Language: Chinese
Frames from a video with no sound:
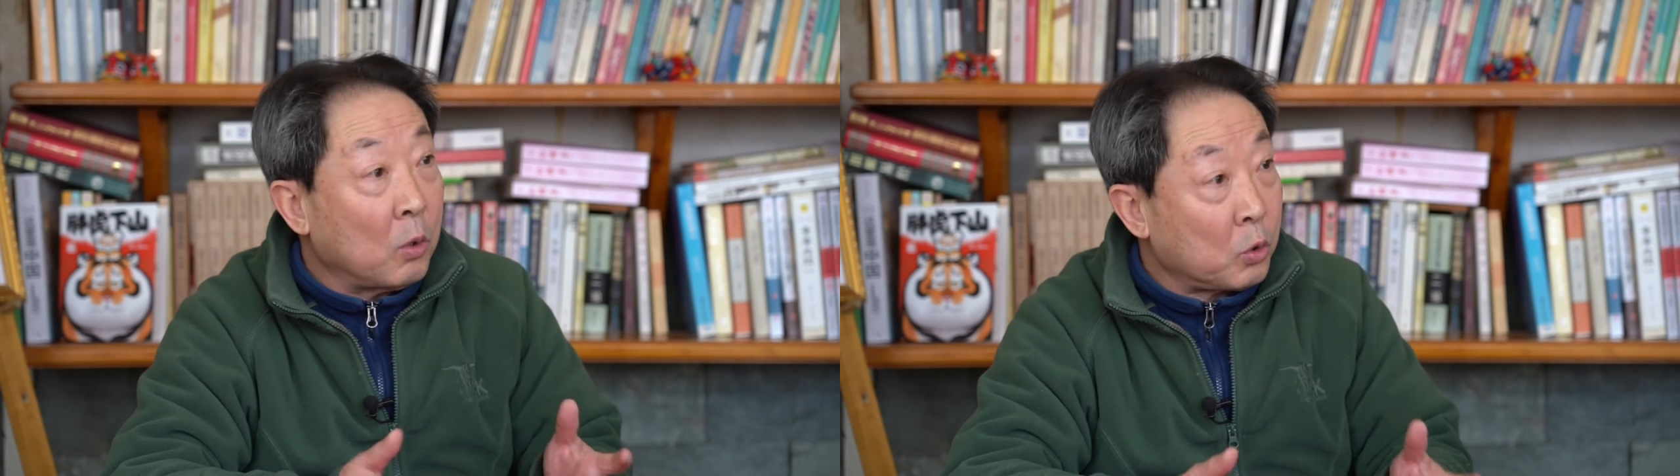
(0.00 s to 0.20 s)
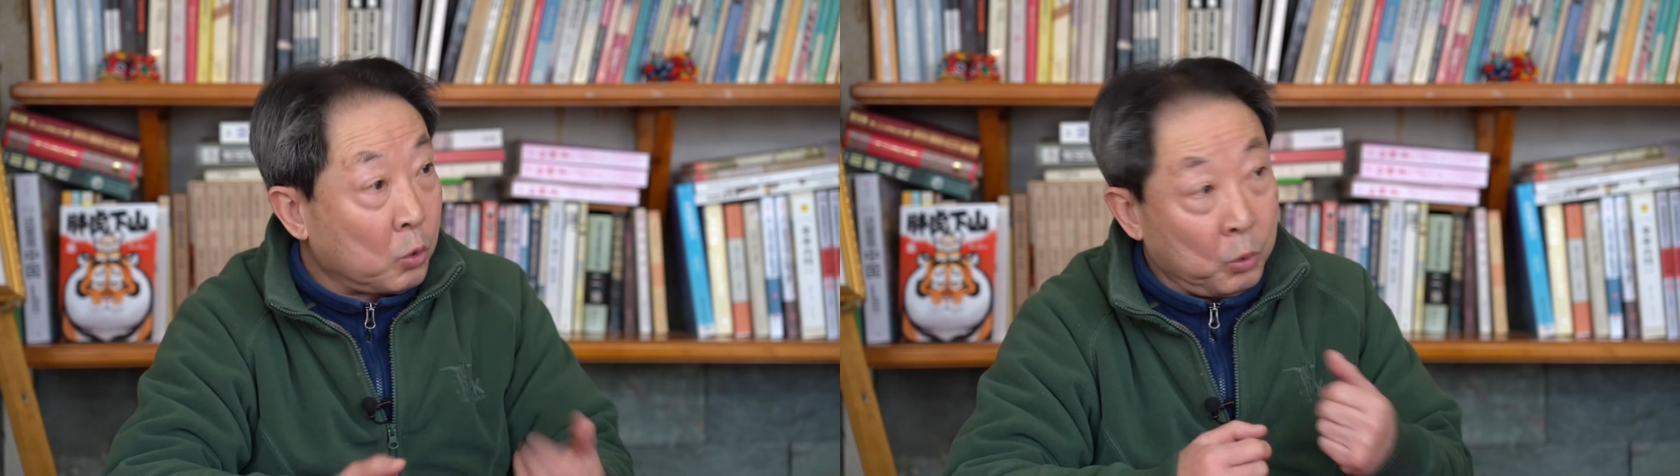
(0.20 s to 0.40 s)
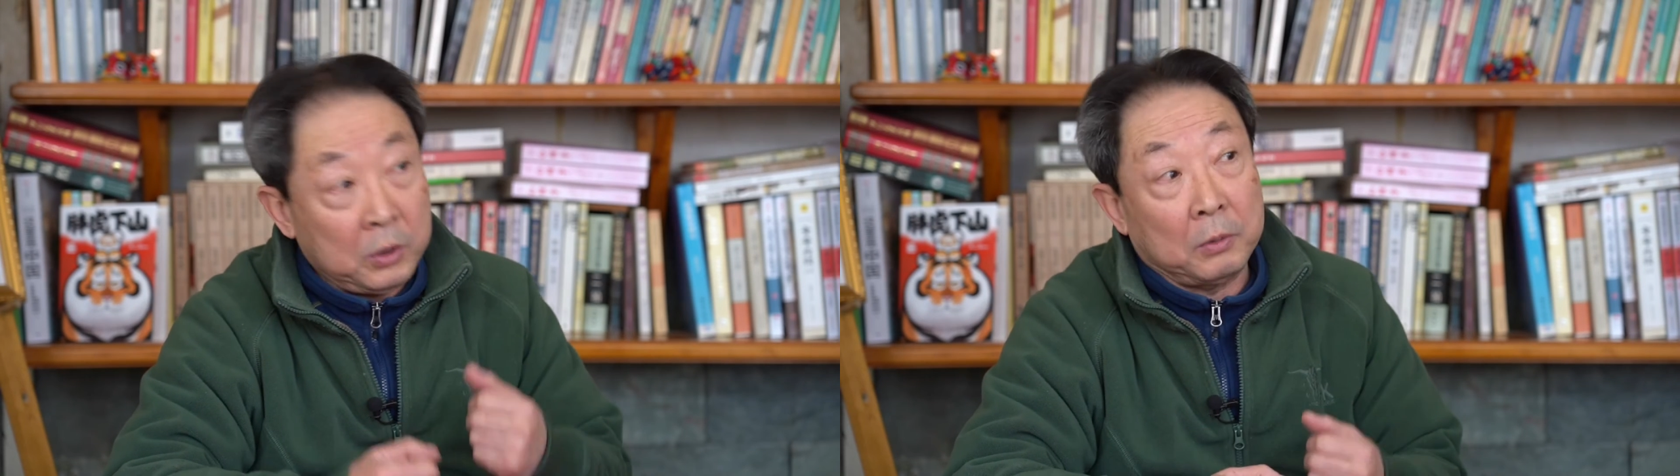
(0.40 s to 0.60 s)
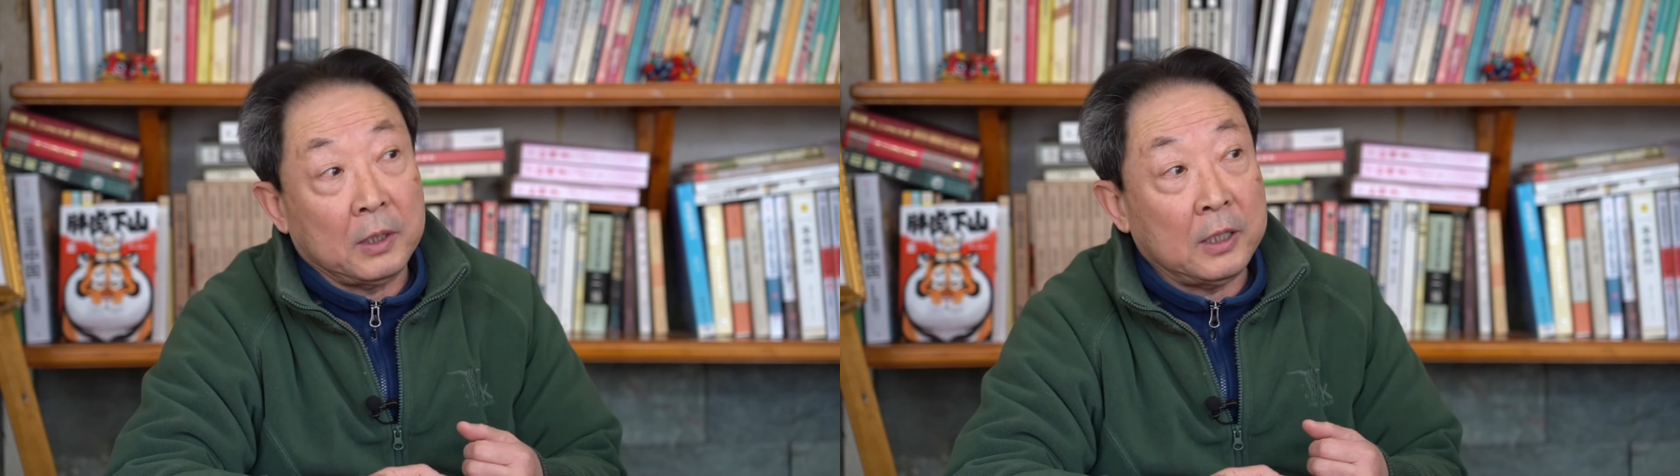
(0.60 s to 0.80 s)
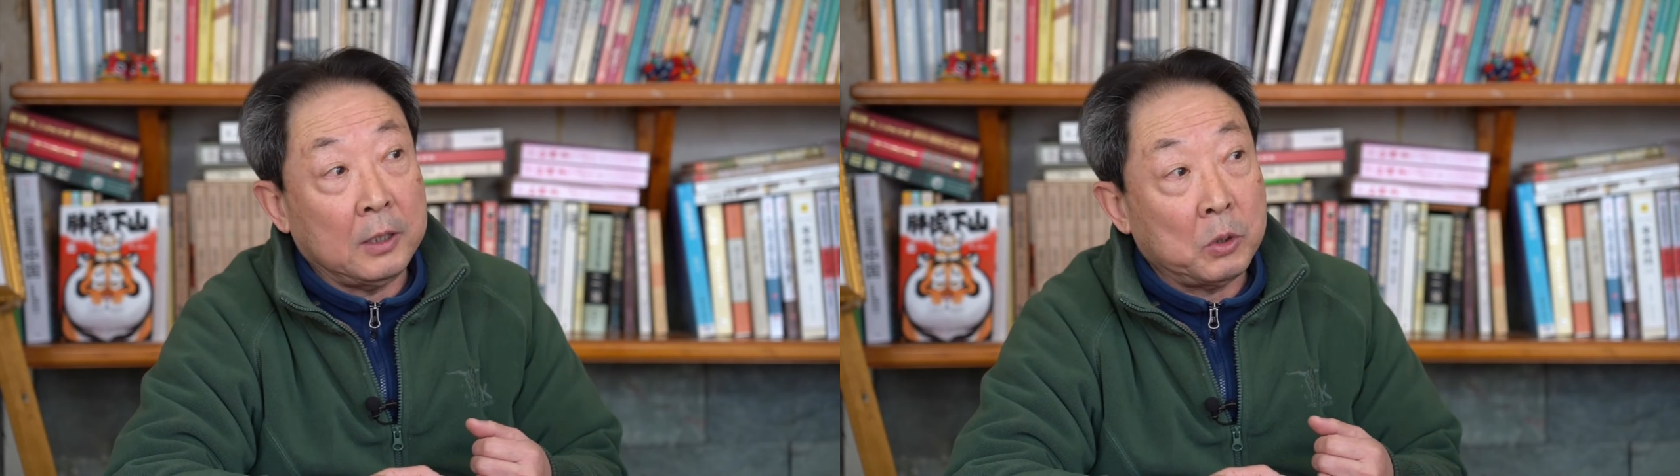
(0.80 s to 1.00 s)
有数九
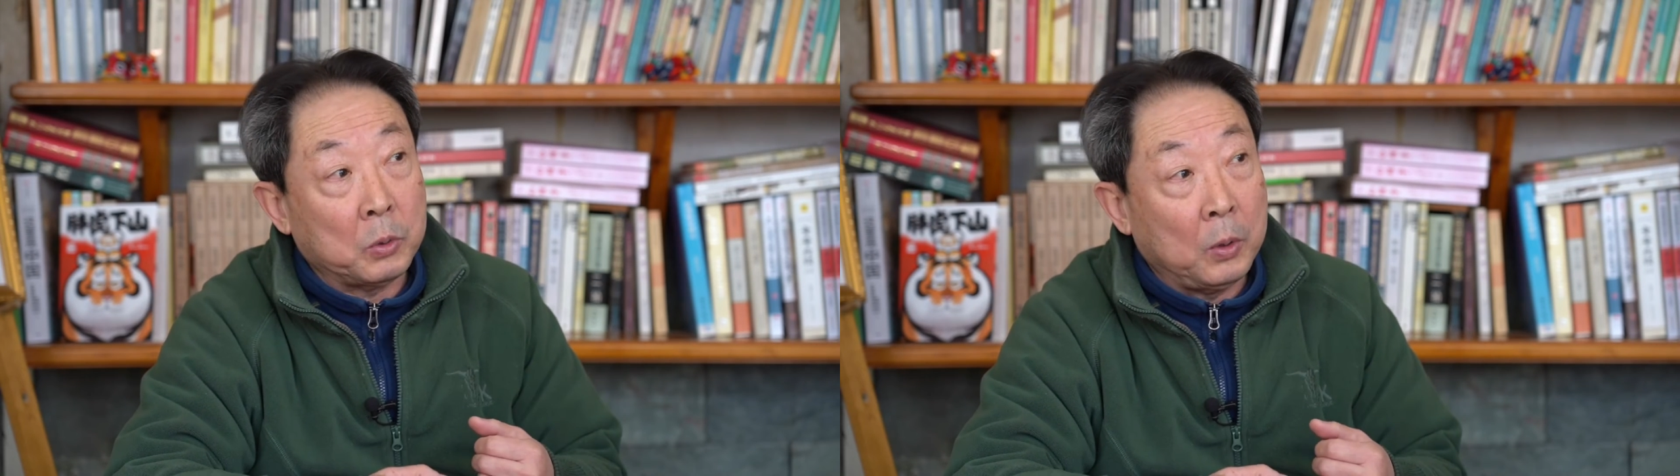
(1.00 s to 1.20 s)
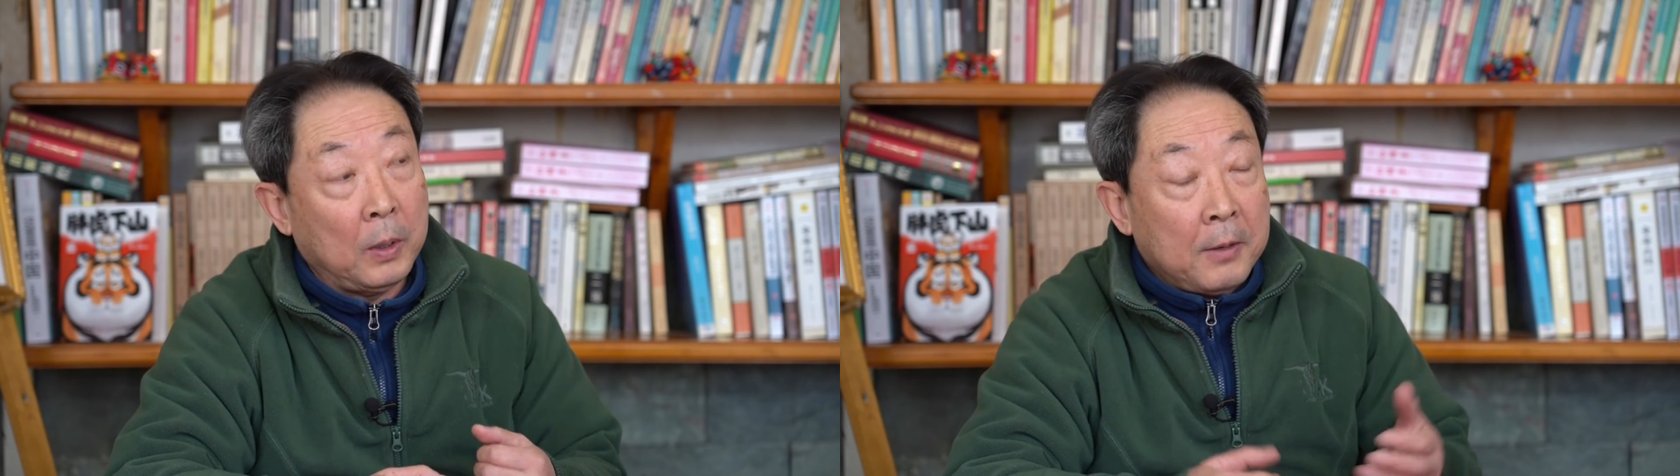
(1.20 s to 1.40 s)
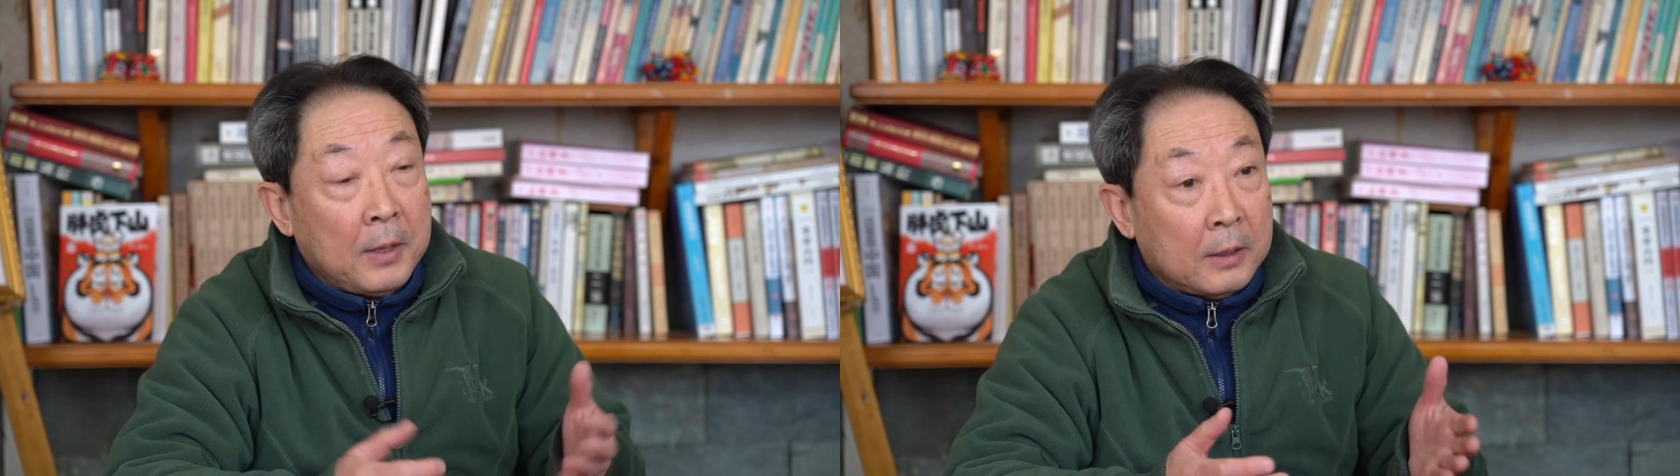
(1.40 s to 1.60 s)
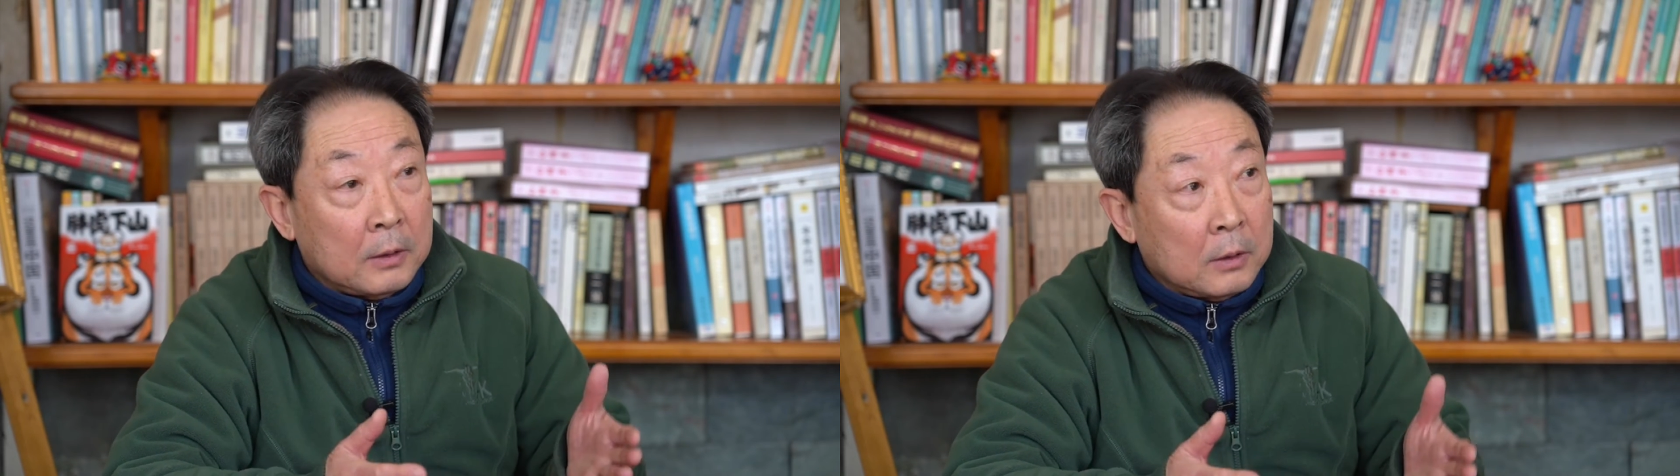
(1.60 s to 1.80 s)
的习俗，那